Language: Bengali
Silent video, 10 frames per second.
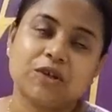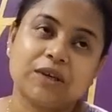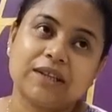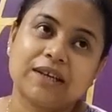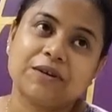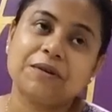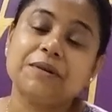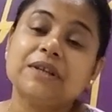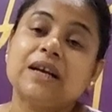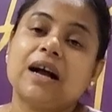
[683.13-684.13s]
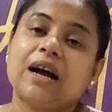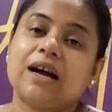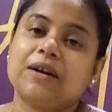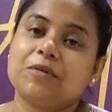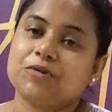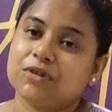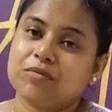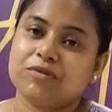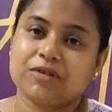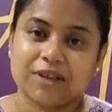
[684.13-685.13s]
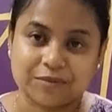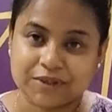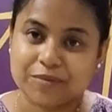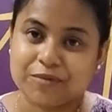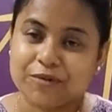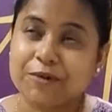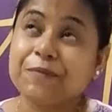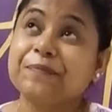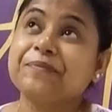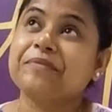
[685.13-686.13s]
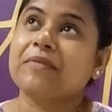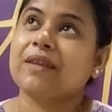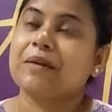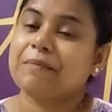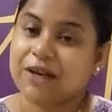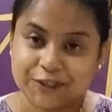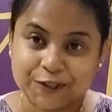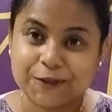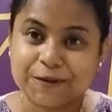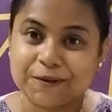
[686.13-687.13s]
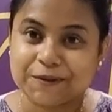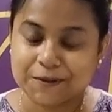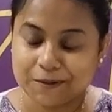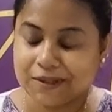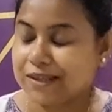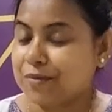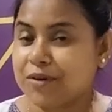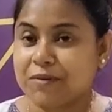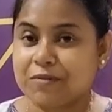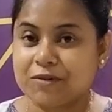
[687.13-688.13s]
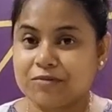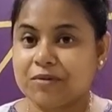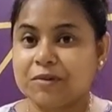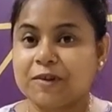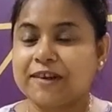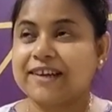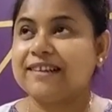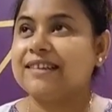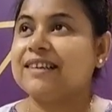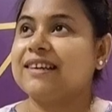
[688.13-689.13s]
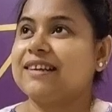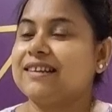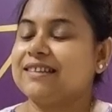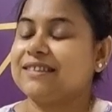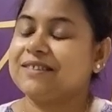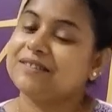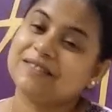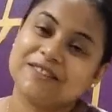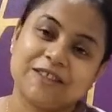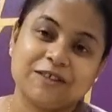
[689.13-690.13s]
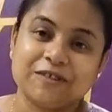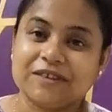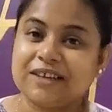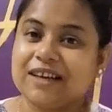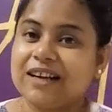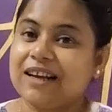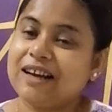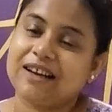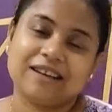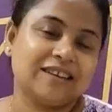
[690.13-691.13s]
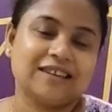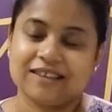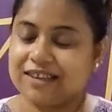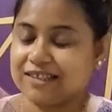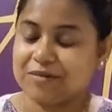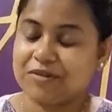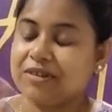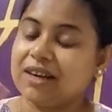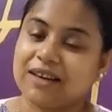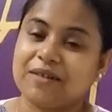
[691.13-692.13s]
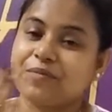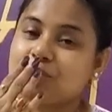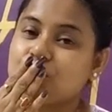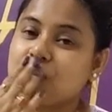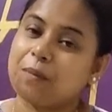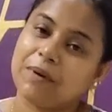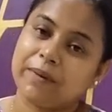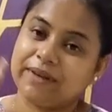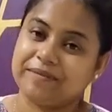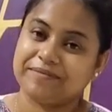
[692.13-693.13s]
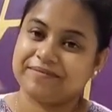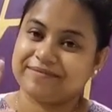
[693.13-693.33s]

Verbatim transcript: সঙ্গে থাকো আর অবশ্যই অবশ্যই সাবস্ক্রাইব করো পাশে থেকো তোমাদের সাপোর্ট আমার ভীষণভাবে দরকার তো চলো আজকের মতো টাটা বাবাই